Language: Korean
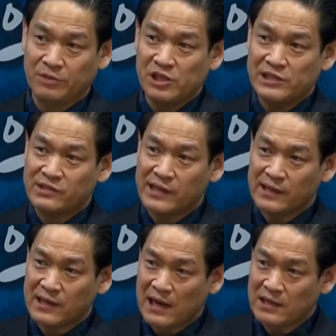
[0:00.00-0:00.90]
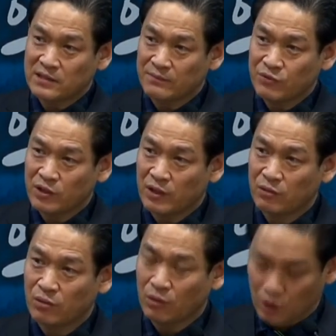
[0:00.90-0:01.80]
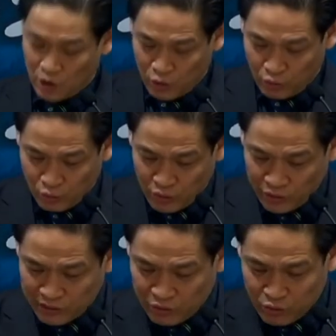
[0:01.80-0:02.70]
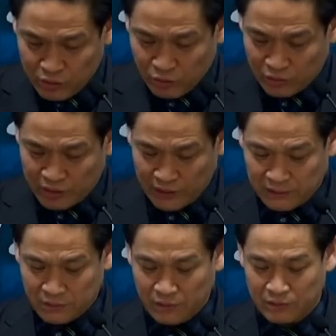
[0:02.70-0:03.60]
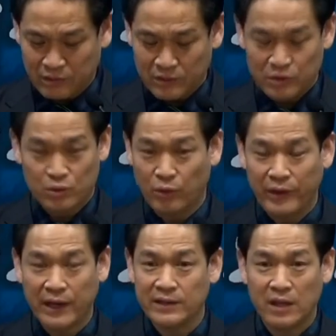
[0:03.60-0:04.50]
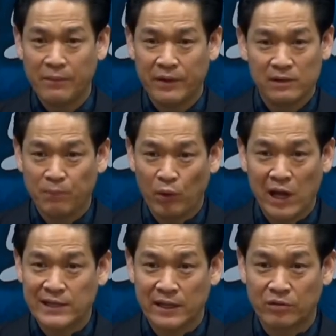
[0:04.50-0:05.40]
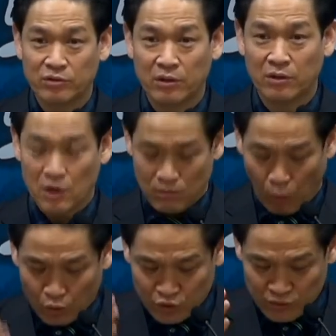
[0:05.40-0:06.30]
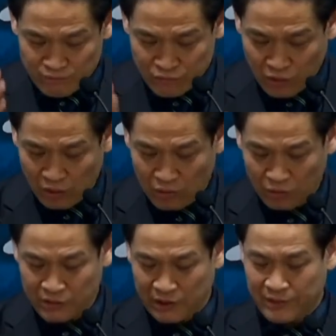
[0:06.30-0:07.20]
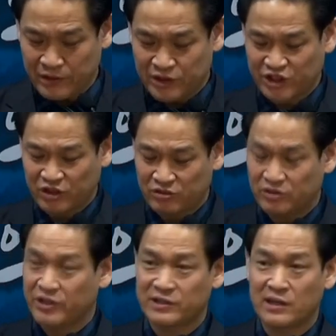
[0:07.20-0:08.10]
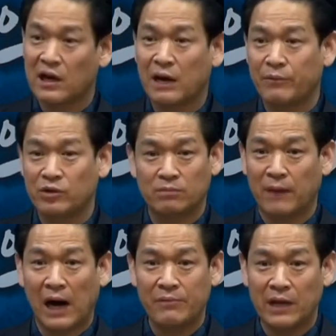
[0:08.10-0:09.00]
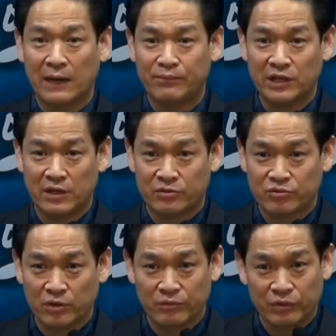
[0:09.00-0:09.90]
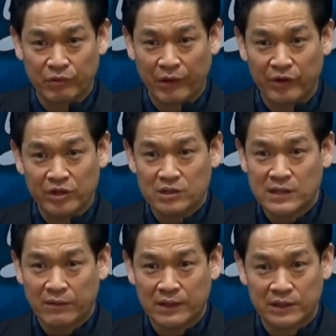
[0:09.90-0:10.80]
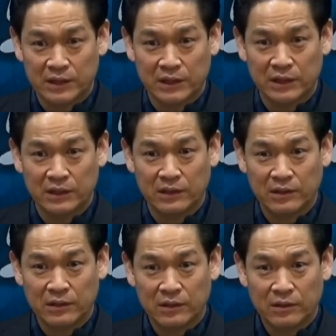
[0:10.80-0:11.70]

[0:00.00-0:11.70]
여러분 일제 강점기에도 6.25때도요 교회가 예배를 포기하지 않았고요. 목숨 걸고 예배를 지켰던 때를 생각하면요. 마음이 아프지 않을 수가 없는 거예요. 이런 상황들이.